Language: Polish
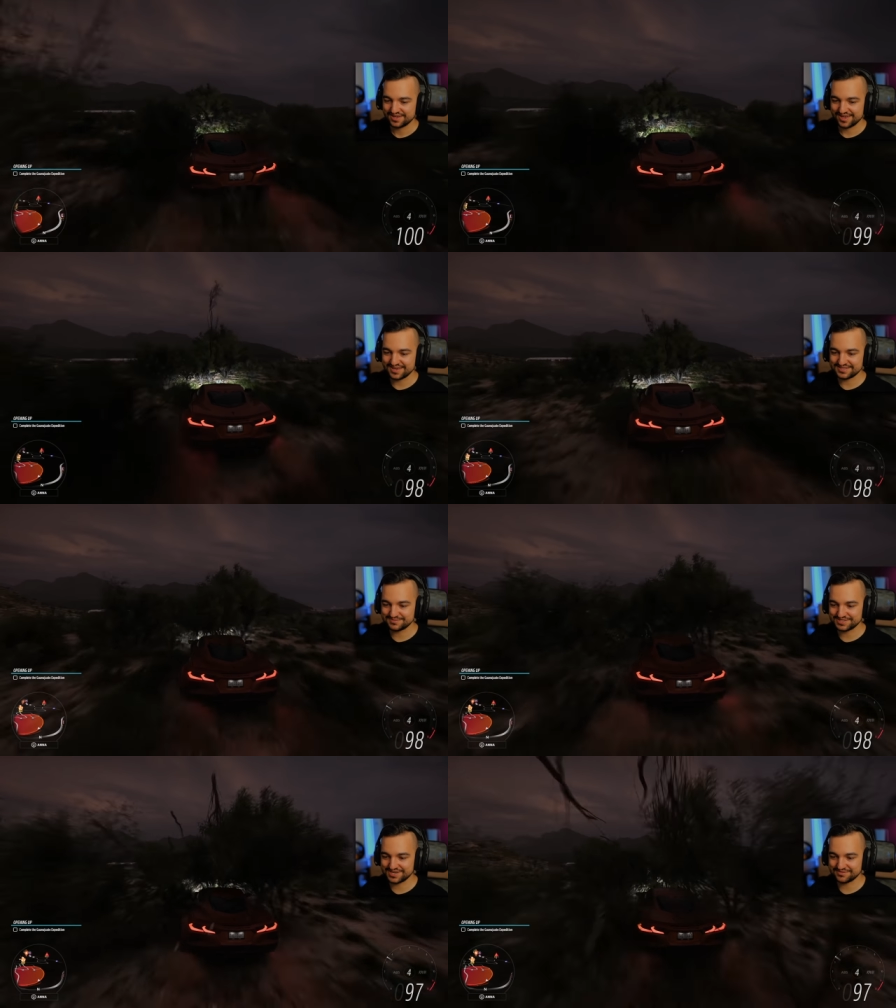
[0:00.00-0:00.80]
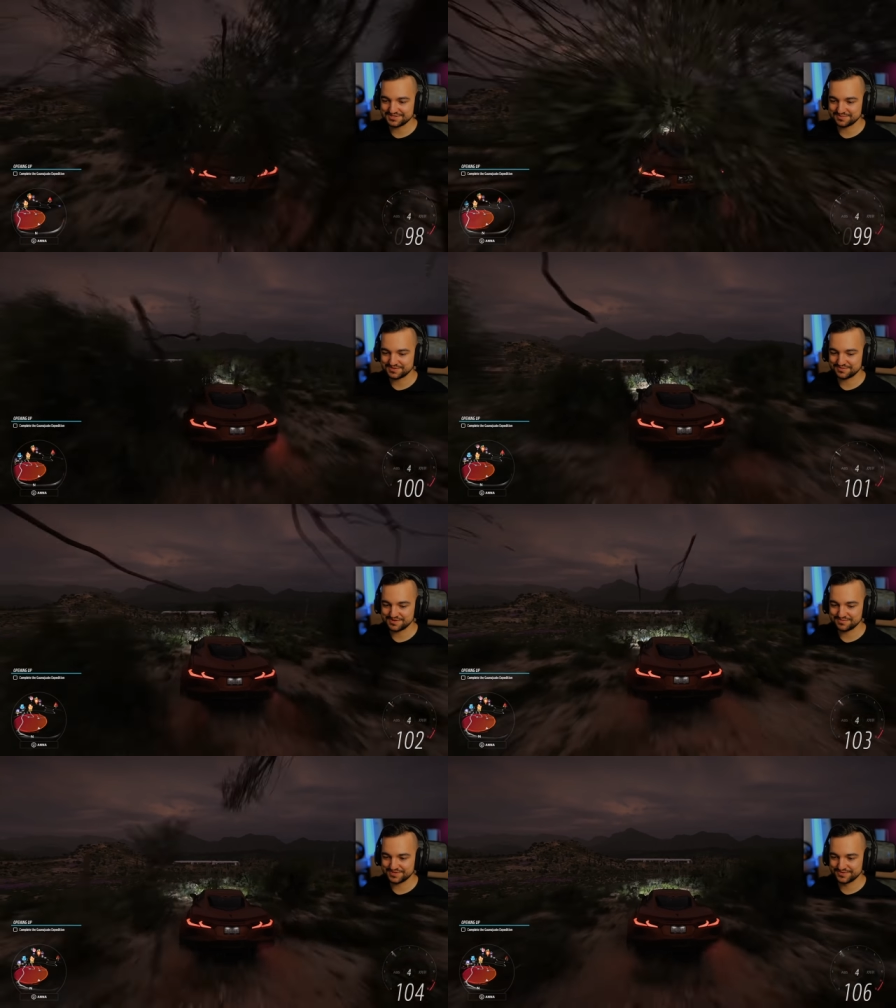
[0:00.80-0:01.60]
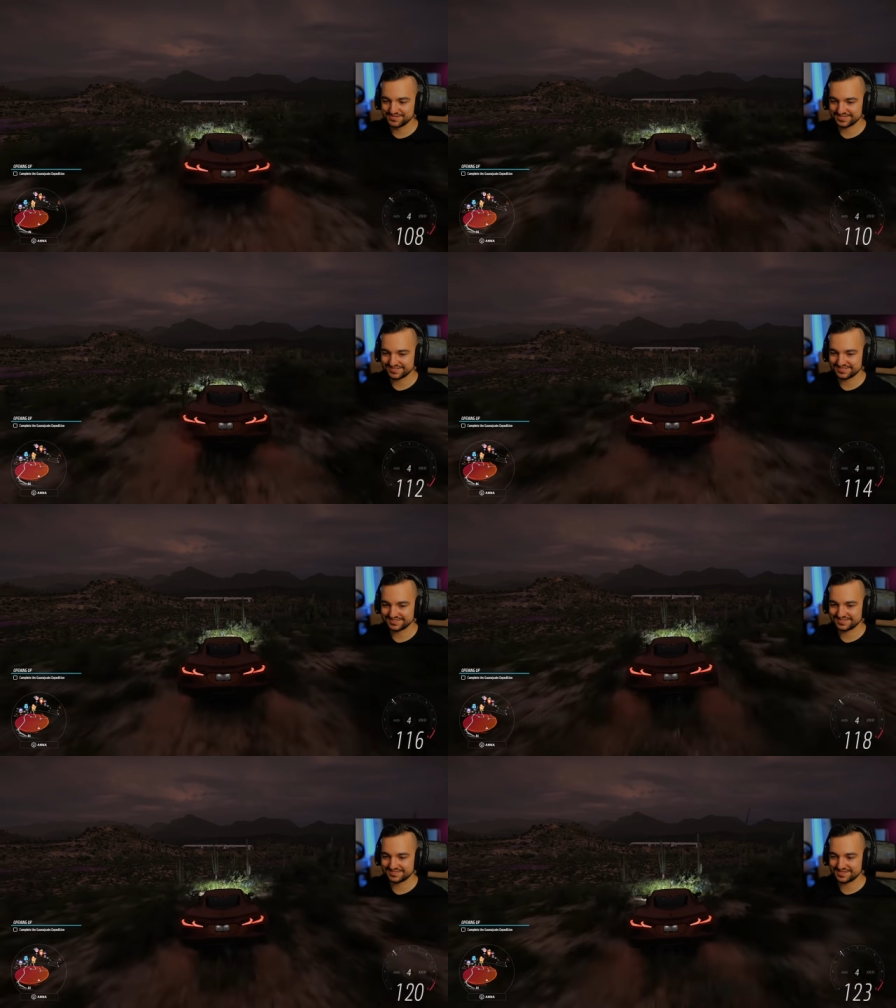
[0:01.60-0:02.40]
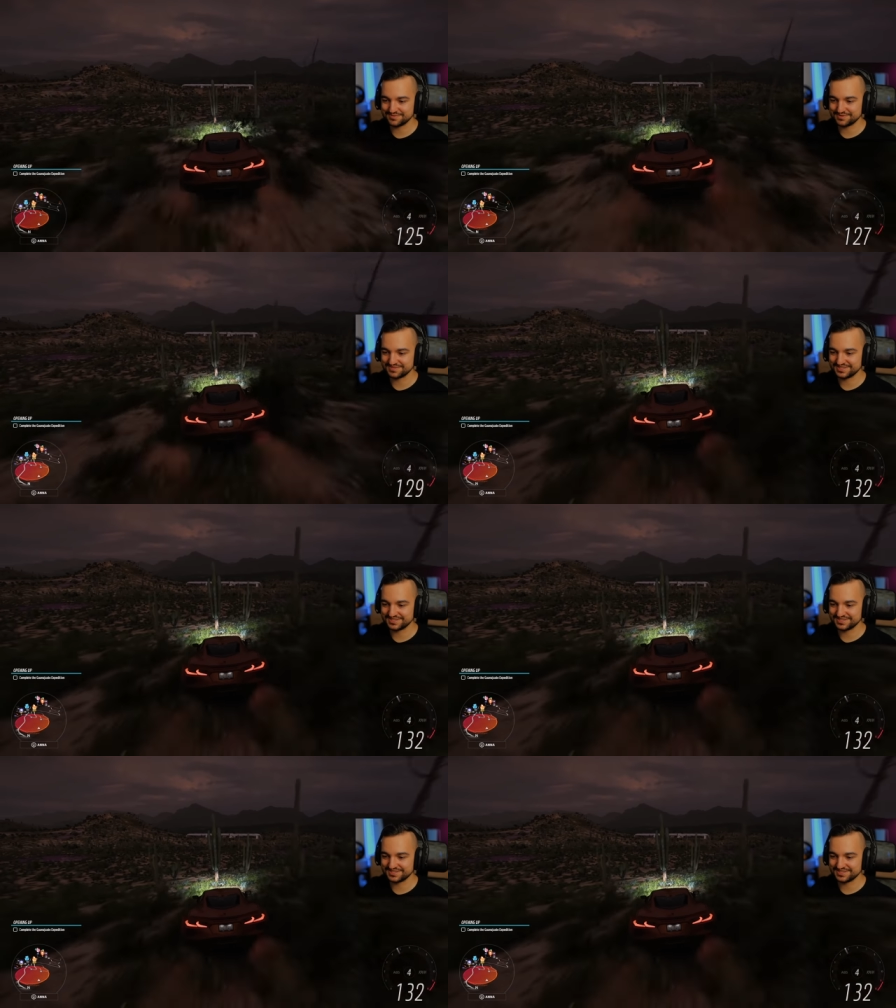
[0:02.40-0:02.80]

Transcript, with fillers: Ja jestem ciekawy, co będą robić ludzie ze, z trybem